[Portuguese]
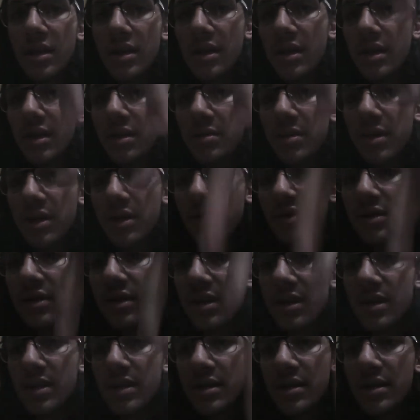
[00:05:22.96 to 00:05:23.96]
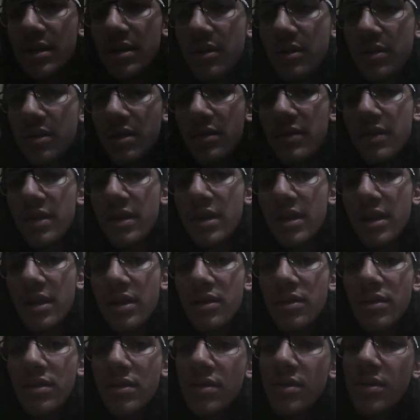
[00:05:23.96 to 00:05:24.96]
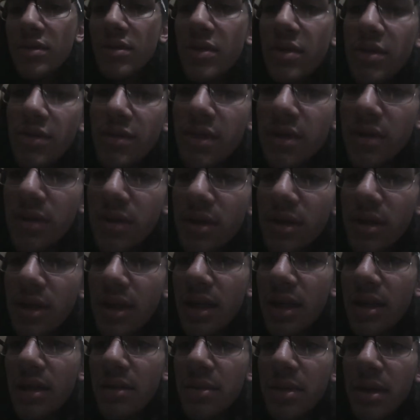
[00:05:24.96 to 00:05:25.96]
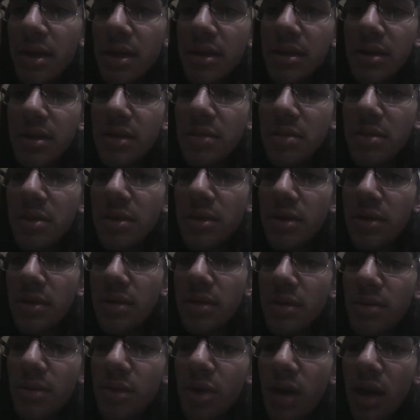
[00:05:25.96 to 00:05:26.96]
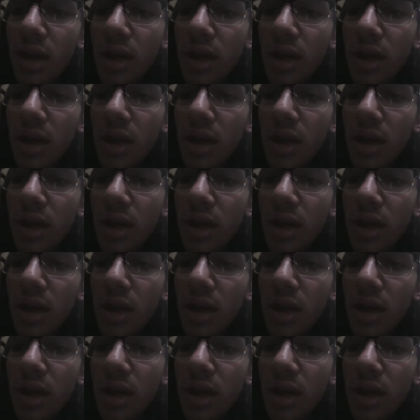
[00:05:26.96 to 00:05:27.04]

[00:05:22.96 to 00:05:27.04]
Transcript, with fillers: aqui embaixo na descrição que vai estar todos os vídeos que ele participou no meu